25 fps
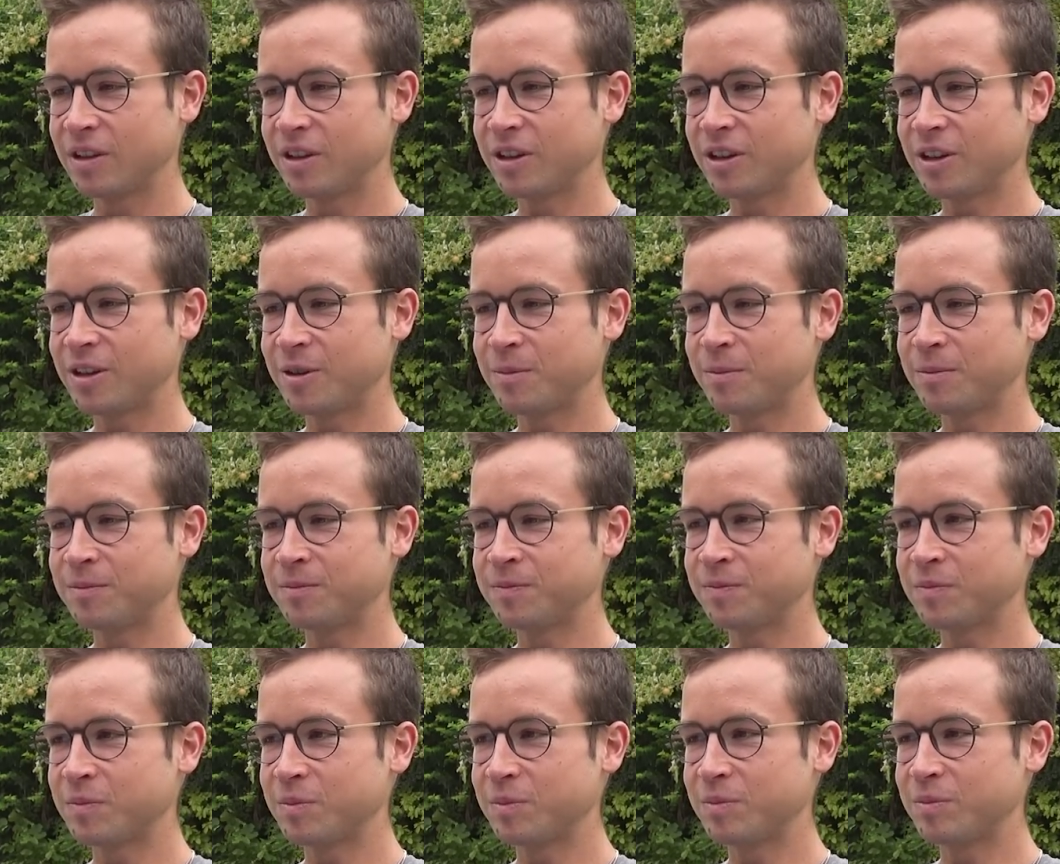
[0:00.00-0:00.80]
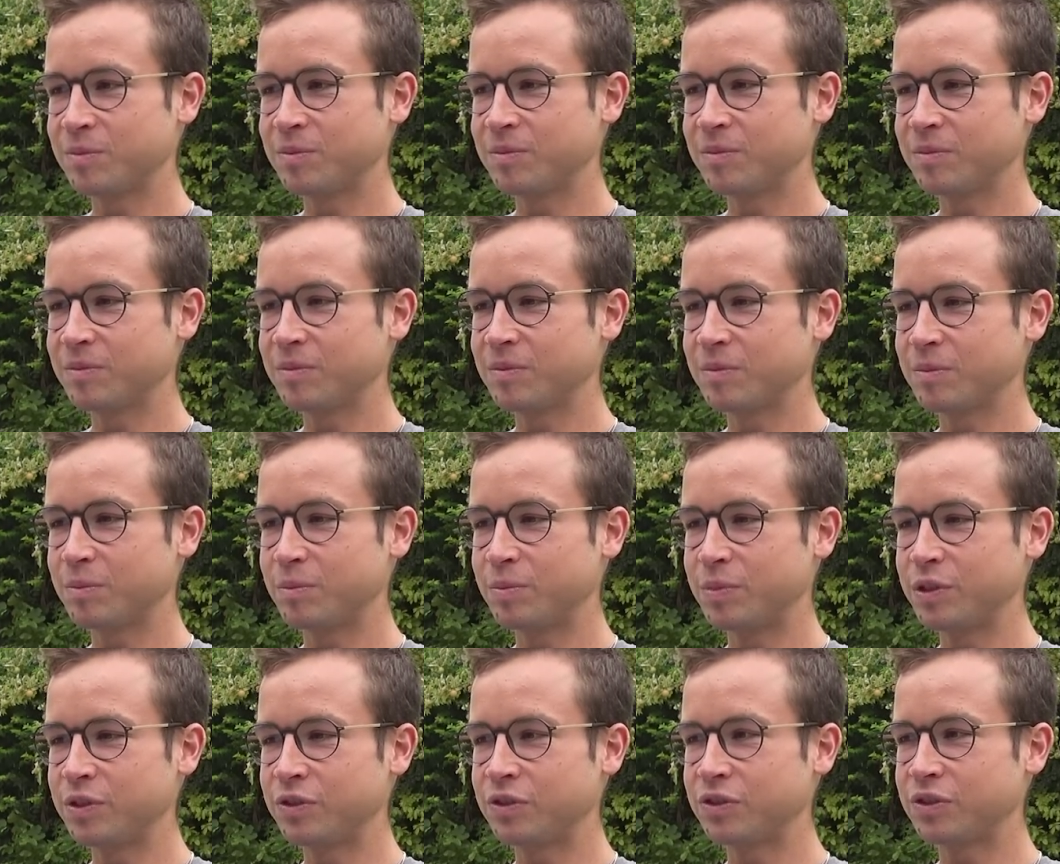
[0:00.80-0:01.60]
Ähm,
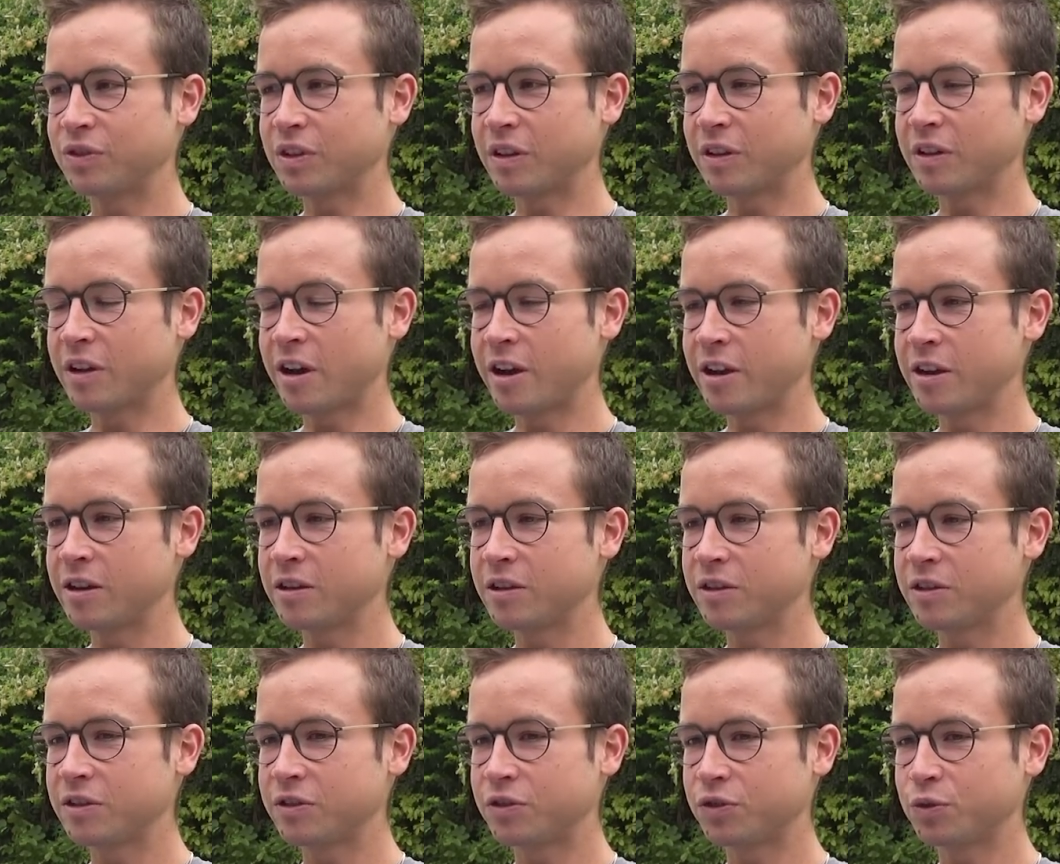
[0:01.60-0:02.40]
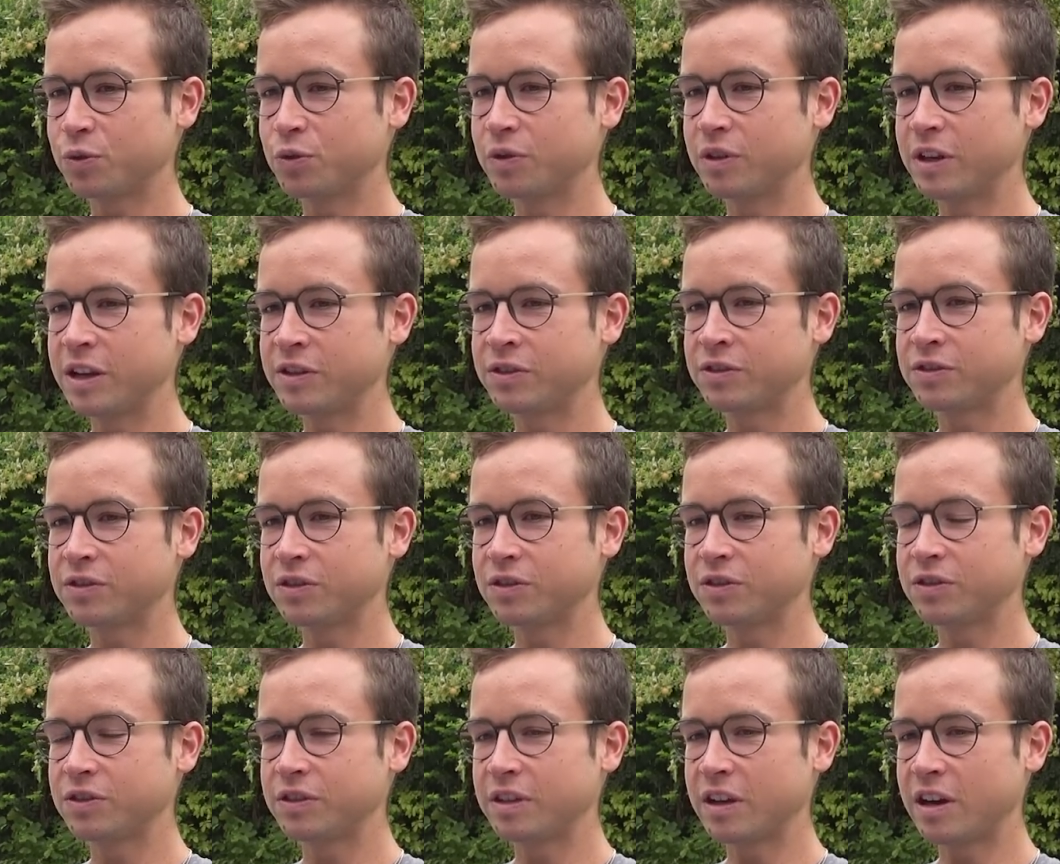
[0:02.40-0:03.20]
bis eigentlich so
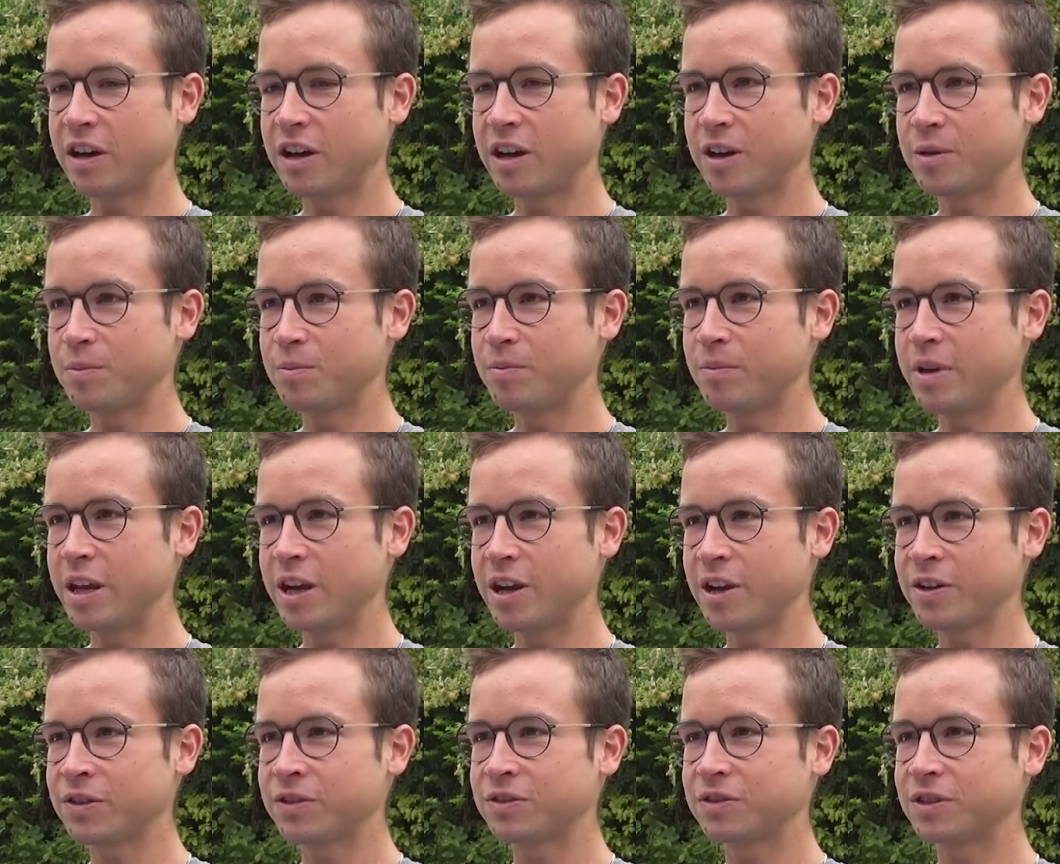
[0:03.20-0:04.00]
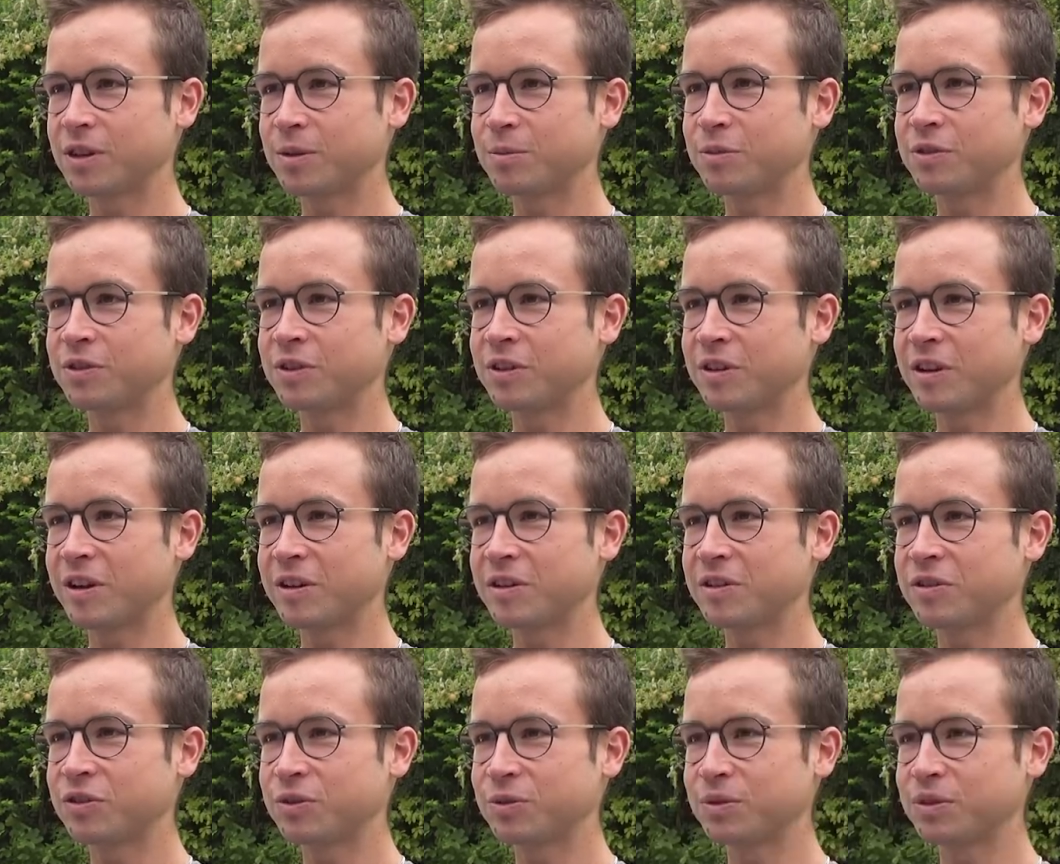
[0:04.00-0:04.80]
letztes Jahr im März, da habe ich dann
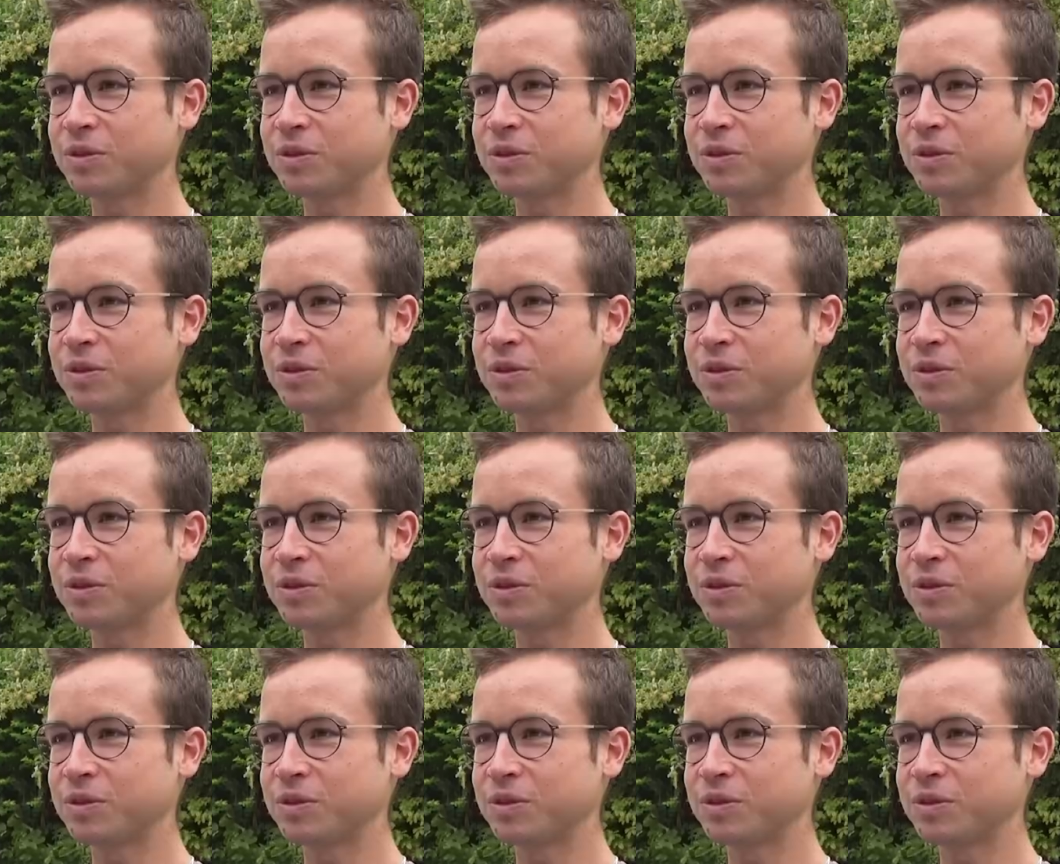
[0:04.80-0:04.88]
eigentlich so